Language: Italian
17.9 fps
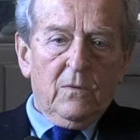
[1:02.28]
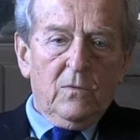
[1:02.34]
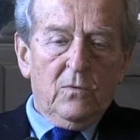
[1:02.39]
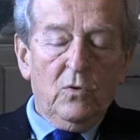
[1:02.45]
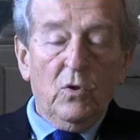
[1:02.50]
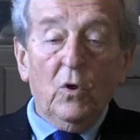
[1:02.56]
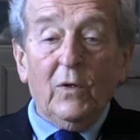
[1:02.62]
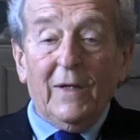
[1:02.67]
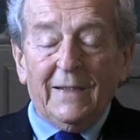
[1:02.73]

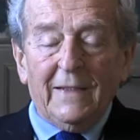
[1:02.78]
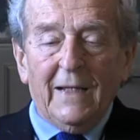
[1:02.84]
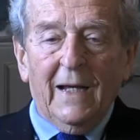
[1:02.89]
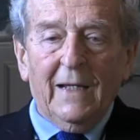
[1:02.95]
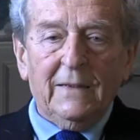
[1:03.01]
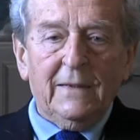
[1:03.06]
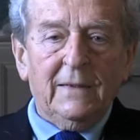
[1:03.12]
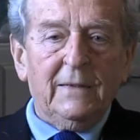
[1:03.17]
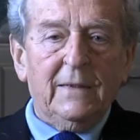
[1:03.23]
non
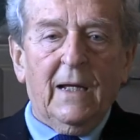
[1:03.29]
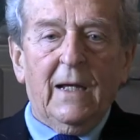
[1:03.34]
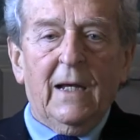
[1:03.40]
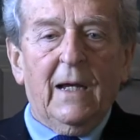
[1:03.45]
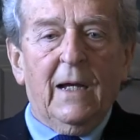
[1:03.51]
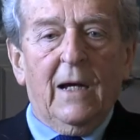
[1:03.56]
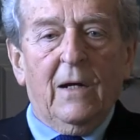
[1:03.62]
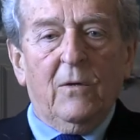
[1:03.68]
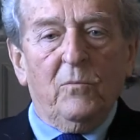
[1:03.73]

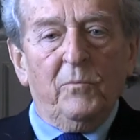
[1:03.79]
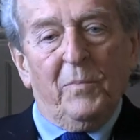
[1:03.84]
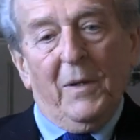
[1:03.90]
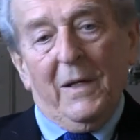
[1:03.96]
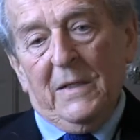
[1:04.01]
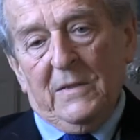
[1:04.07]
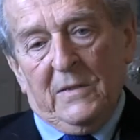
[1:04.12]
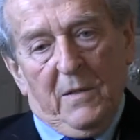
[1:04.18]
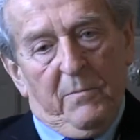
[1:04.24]
adatta a un
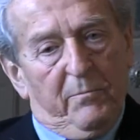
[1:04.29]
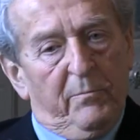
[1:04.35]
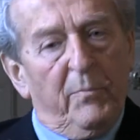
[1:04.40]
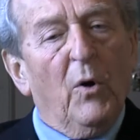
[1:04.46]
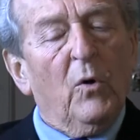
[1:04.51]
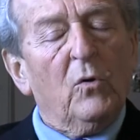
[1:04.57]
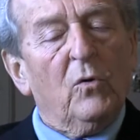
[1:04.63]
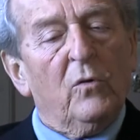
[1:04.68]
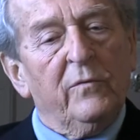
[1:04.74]
paese
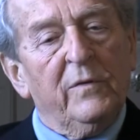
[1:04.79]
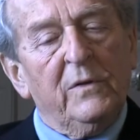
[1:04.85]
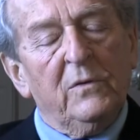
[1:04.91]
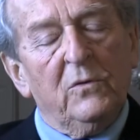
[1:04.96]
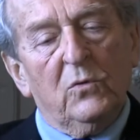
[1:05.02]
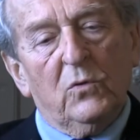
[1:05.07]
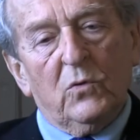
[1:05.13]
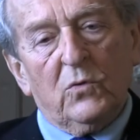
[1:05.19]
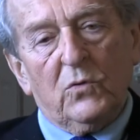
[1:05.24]
poco
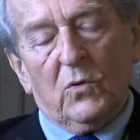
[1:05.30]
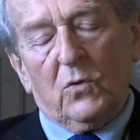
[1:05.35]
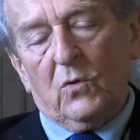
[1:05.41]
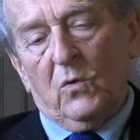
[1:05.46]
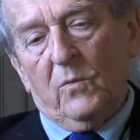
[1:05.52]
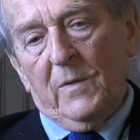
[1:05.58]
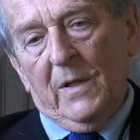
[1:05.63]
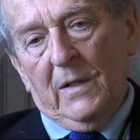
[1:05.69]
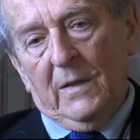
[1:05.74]
ventoso
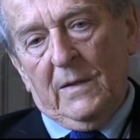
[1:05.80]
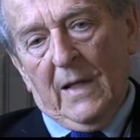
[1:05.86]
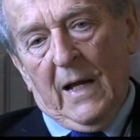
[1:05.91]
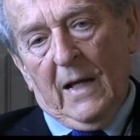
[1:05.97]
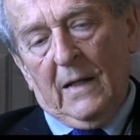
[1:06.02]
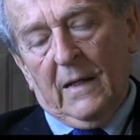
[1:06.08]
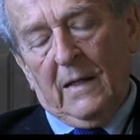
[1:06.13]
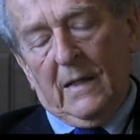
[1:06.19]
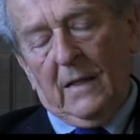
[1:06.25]
come
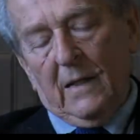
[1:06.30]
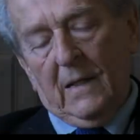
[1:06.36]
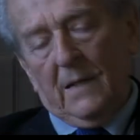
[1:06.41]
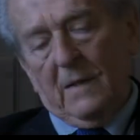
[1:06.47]
l'Italia.